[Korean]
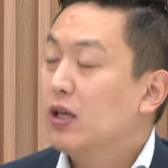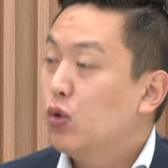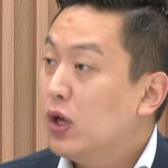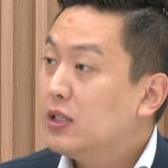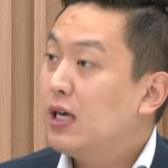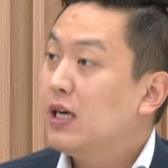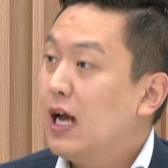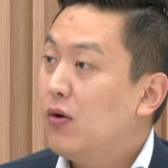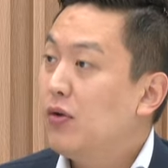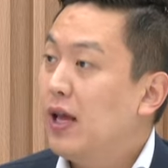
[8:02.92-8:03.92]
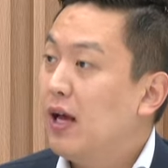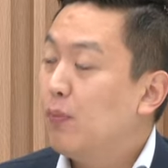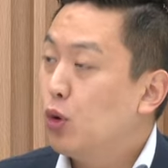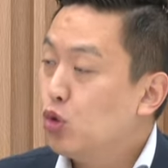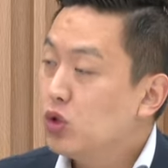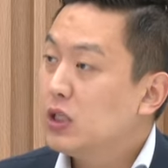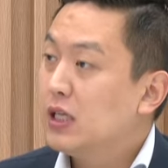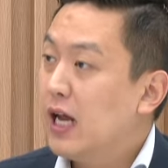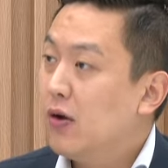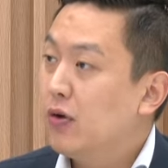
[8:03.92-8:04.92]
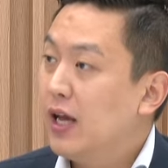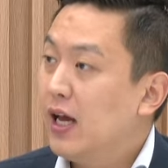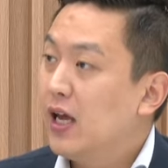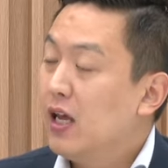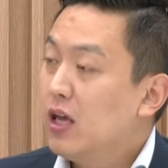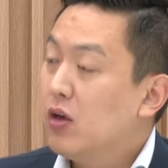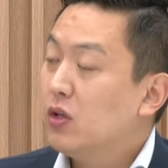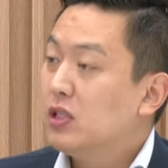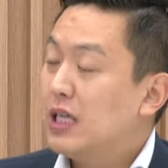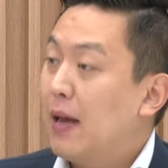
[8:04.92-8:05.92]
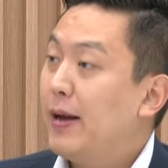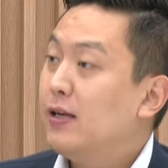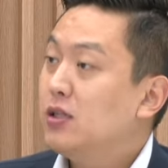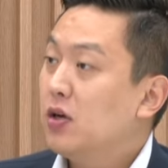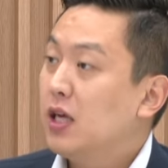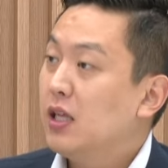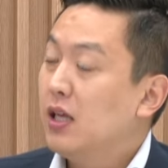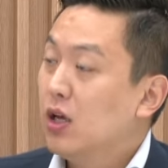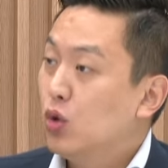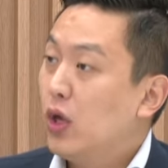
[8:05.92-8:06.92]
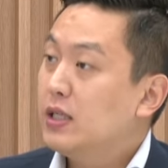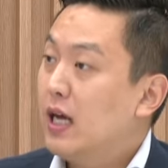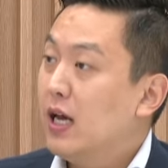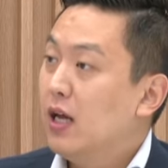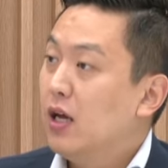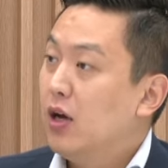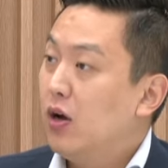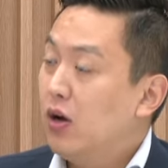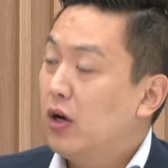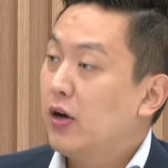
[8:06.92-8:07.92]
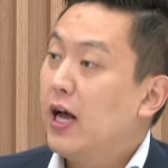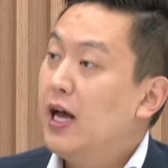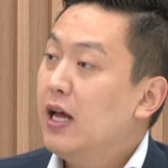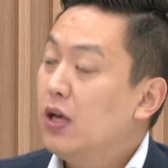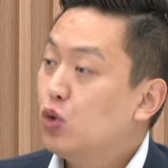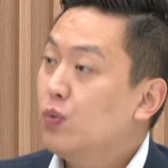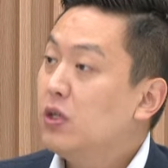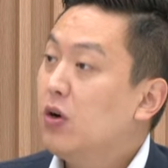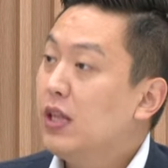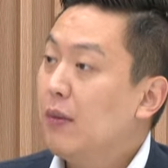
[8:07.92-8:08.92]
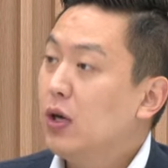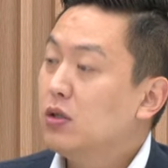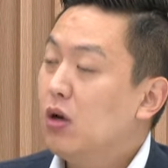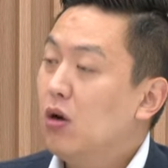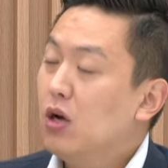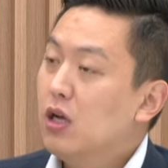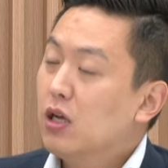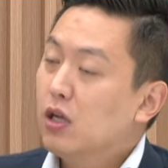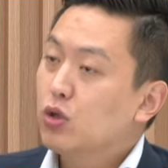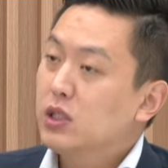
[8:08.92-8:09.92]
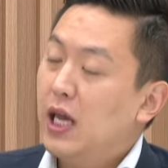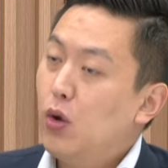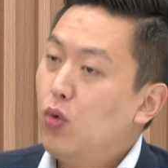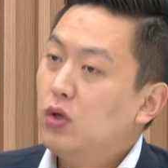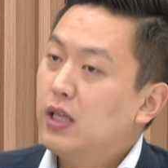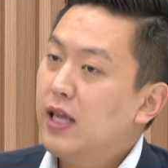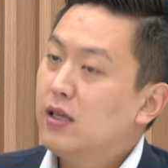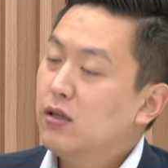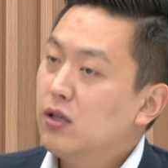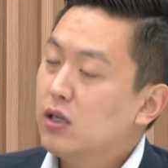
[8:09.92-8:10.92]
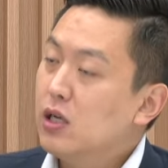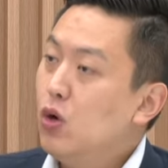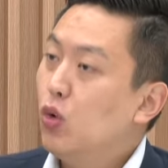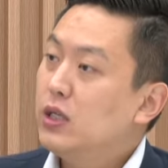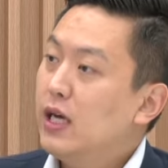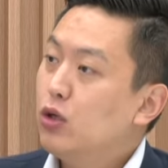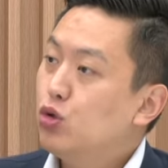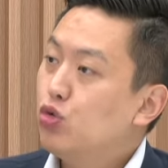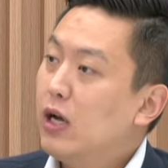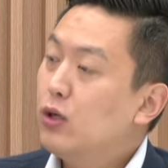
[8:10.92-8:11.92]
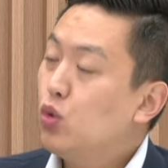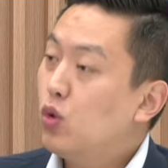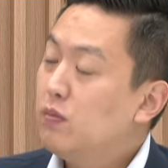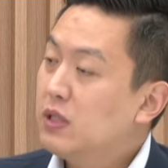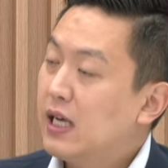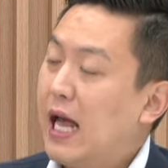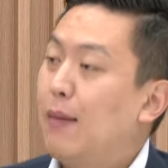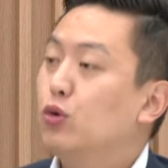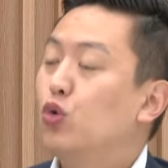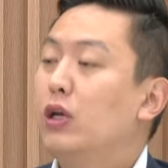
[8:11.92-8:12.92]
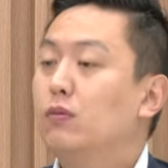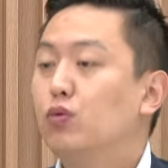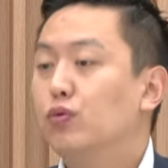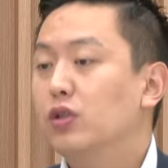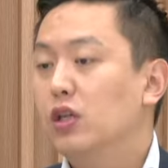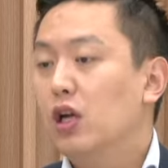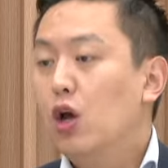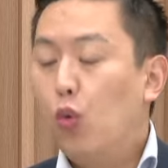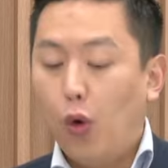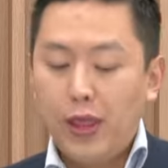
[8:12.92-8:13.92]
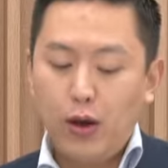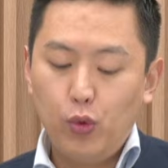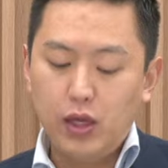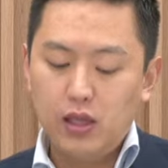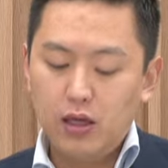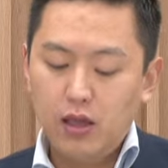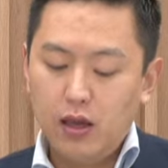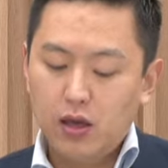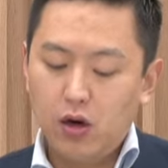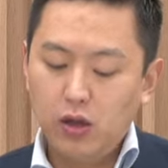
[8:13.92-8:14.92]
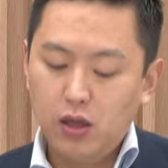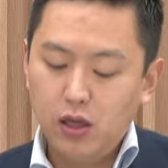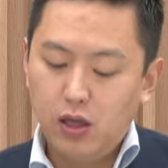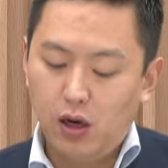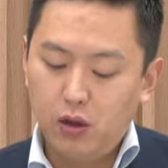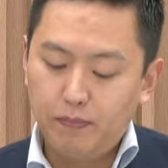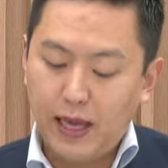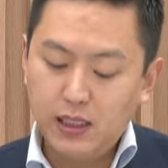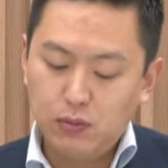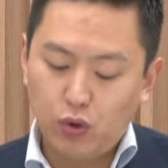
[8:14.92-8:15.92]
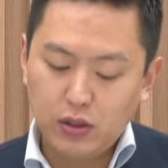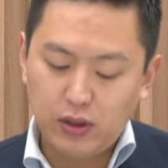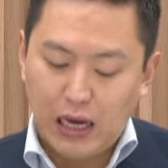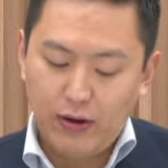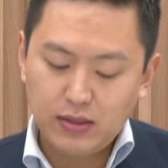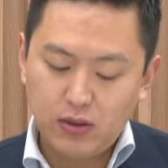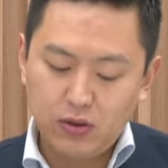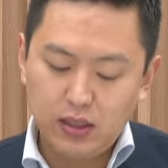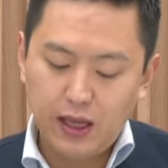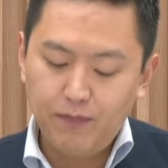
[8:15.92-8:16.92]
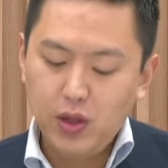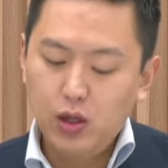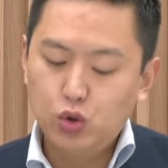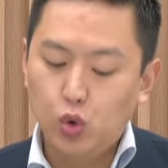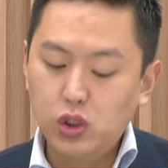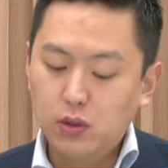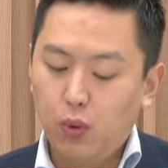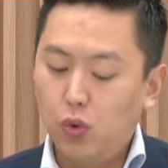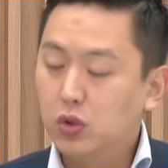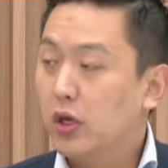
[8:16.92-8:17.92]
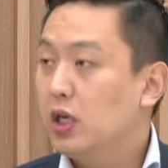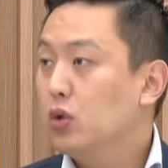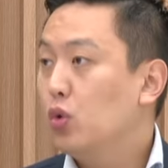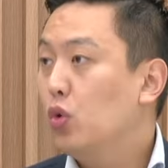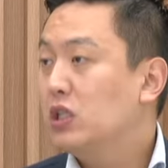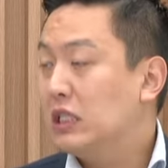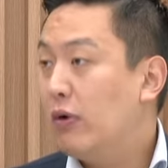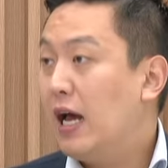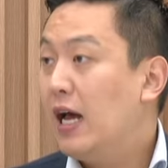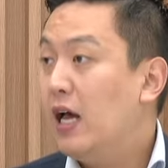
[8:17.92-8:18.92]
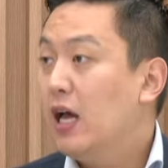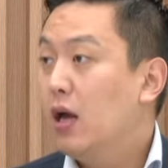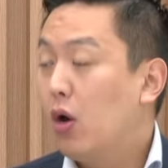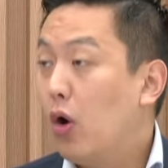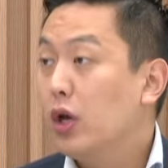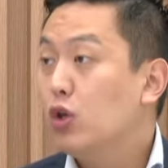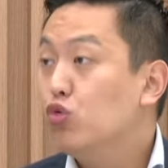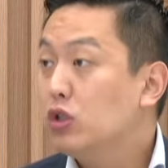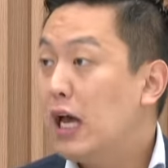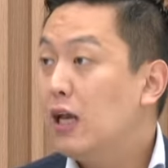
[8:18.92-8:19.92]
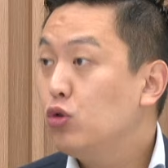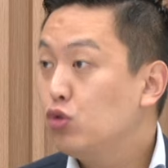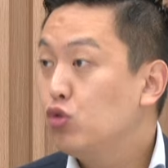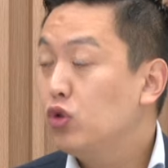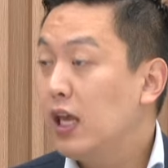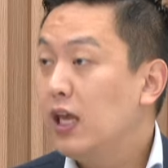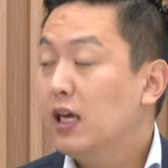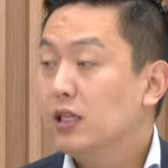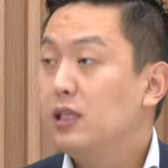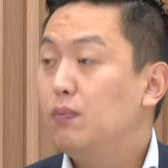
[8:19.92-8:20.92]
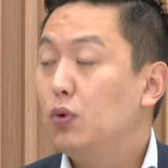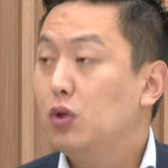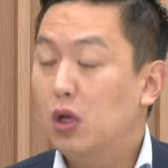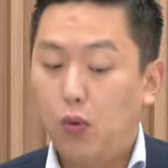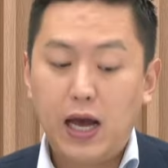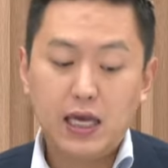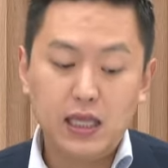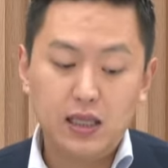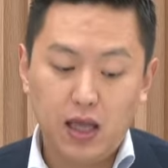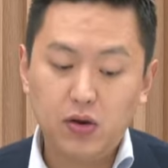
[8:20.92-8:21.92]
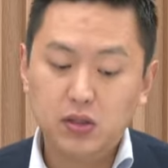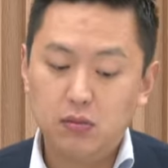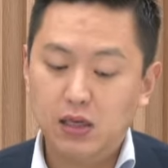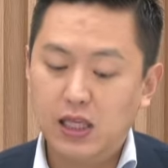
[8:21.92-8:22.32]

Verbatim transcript: 퇴사를 하거나 뭐 휴직을 하거나 이런 자발적인 퇴사가 좀 늘어나면서 채용된 근로자의 수가 조금씩 감소하는 부분들을 원하고 있는 그런 어, 베이지 북에서 나왔었는데 네. 졸지 보고서에서도 그와 음. 거의 유사한 수준의 지표들이 확인이 되었습니다.